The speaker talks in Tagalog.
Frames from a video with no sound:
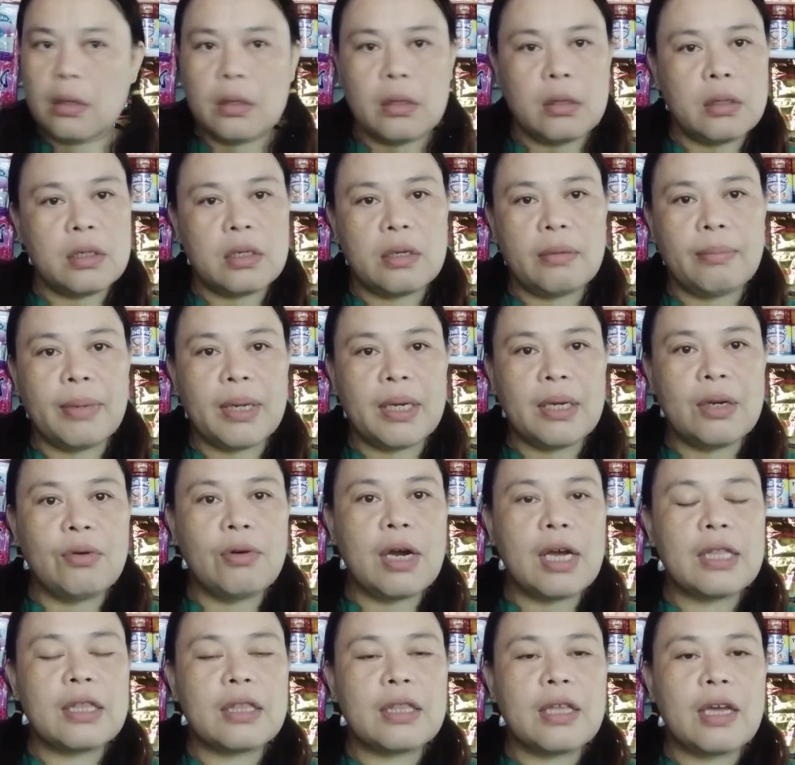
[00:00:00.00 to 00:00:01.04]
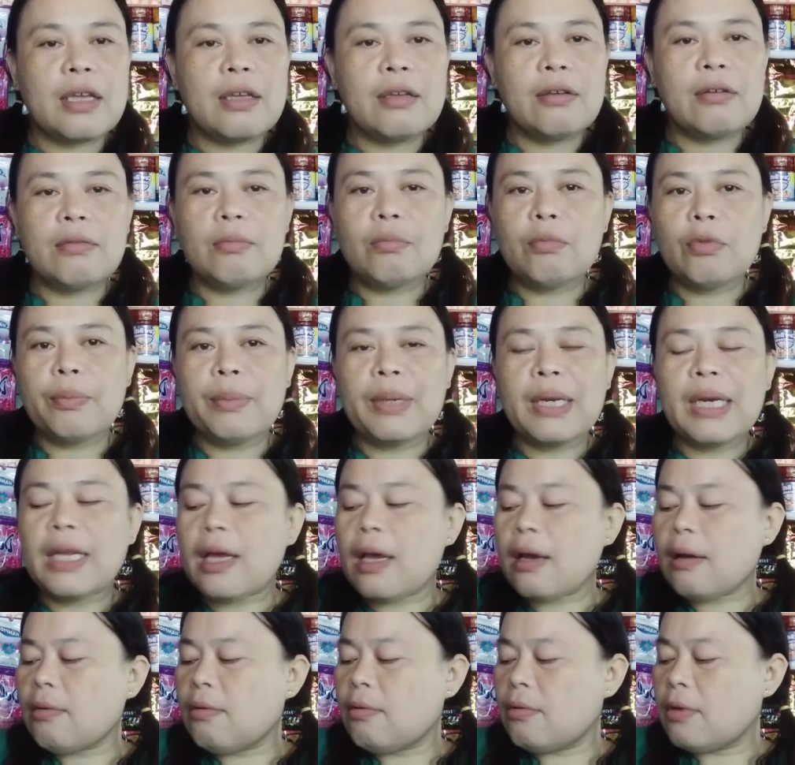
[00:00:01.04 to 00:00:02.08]
Sabado ata yun, bumili
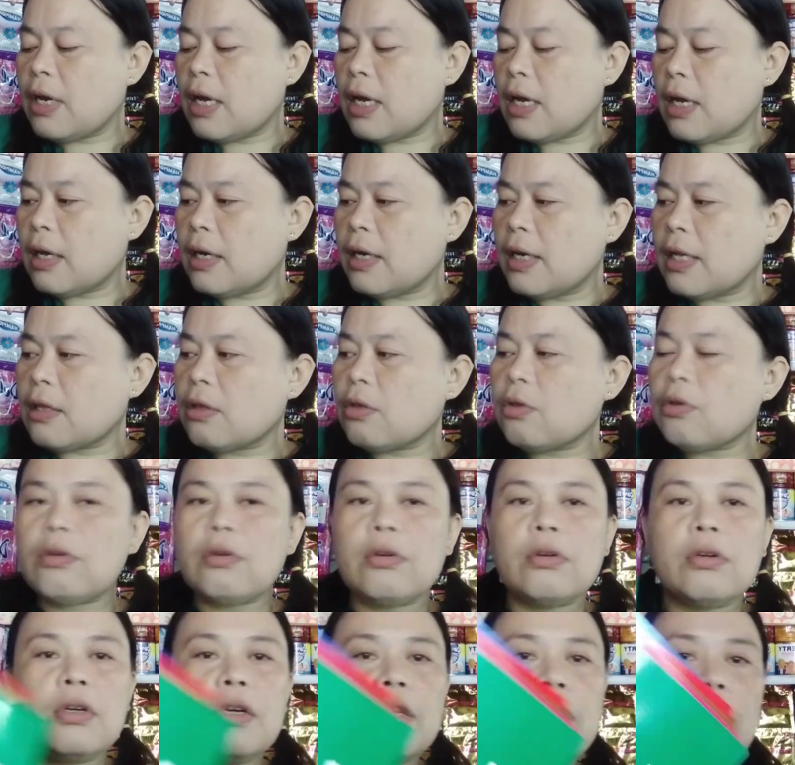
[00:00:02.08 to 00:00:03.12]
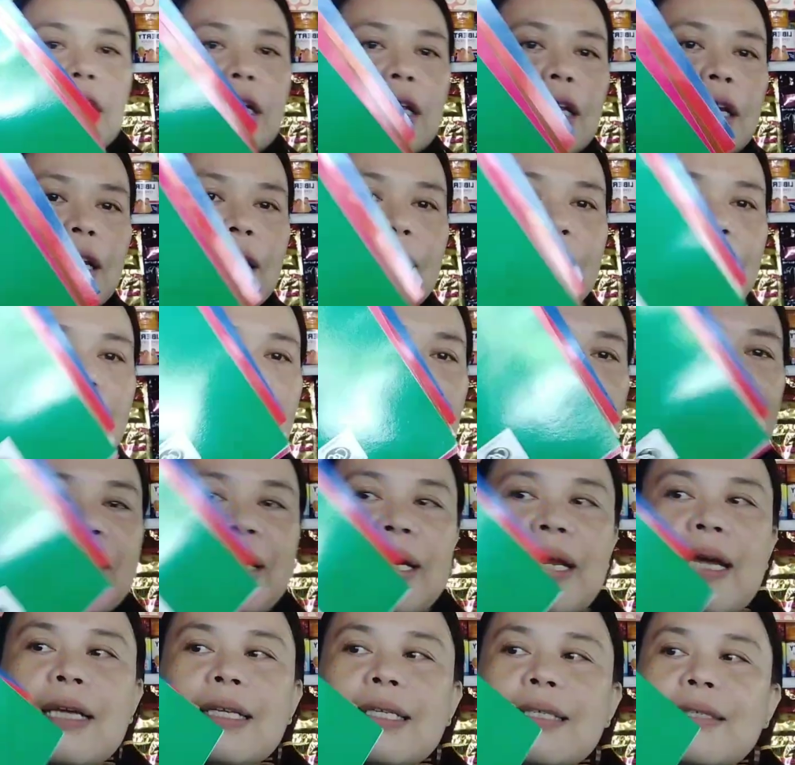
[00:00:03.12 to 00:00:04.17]
ako na nito, limang
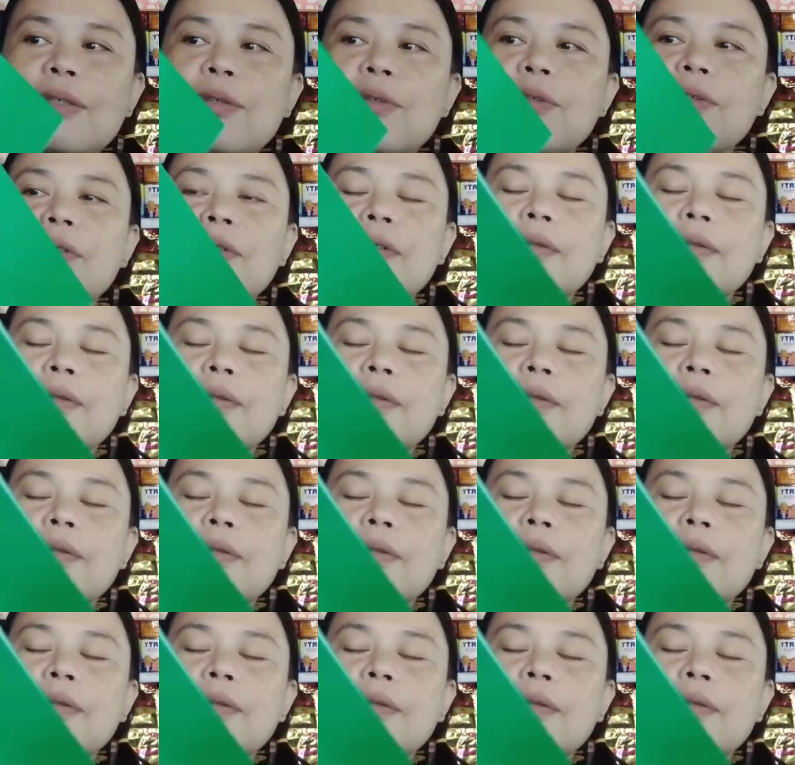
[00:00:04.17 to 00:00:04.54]
piraso.